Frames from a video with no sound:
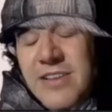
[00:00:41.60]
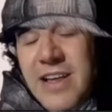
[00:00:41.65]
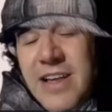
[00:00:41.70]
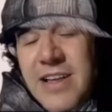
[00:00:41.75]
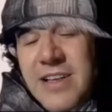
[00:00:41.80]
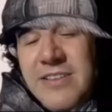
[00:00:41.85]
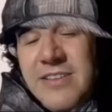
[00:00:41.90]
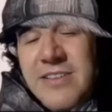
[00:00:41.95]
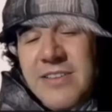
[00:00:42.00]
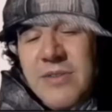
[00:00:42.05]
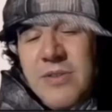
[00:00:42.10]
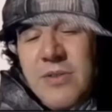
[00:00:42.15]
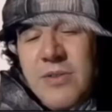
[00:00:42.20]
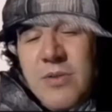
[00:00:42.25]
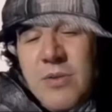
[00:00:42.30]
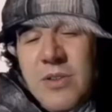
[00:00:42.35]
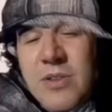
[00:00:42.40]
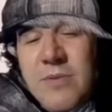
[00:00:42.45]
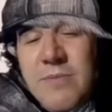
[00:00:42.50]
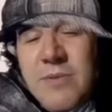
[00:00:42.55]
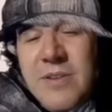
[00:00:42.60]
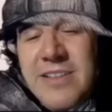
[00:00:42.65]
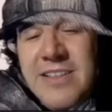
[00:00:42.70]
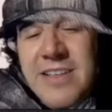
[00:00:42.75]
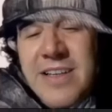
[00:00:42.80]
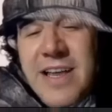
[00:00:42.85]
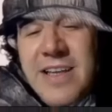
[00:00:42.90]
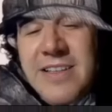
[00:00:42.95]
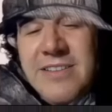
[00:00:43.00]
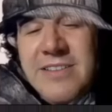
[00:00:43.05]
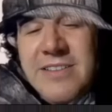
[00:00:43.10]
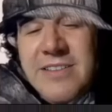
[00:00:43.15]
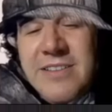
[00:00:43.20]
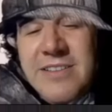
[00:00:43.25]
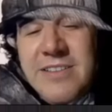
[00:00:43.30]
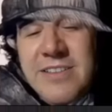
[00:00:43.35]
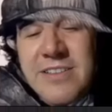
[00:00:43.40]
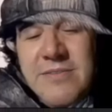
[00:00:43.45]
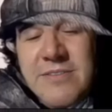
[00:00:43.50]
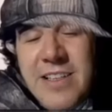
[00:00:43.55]
Ehi, non dimenticare di
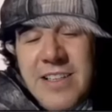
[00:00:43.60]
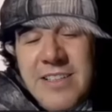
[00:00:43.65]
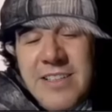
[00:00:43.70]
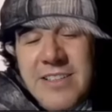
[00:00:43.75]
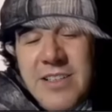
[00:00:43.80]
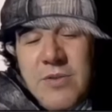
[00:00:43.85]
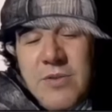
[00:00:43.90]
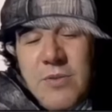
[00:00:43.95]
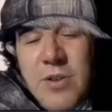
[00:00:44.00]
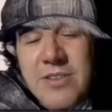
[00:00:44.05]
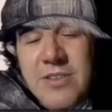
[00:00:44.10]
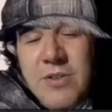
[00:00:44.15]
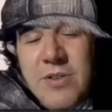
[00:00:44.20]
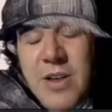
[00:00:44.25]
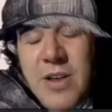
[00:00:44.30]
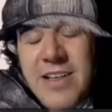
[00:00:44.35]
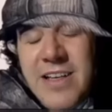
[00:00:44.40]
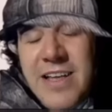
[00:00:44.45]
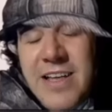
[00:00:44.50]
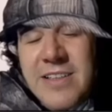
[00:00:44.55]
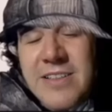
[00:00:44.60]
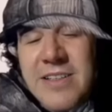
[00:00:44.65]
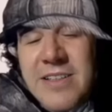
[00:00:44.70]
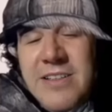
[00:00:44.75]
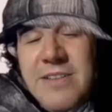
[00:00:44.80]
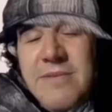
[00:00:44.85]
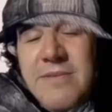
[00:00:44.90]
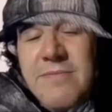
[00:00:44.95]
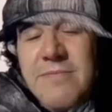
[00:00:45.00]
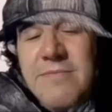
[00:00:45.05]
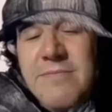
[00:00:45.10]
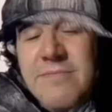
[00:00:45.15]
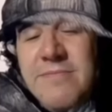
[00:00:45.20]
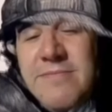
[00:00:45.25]
iscriverti a questo canale.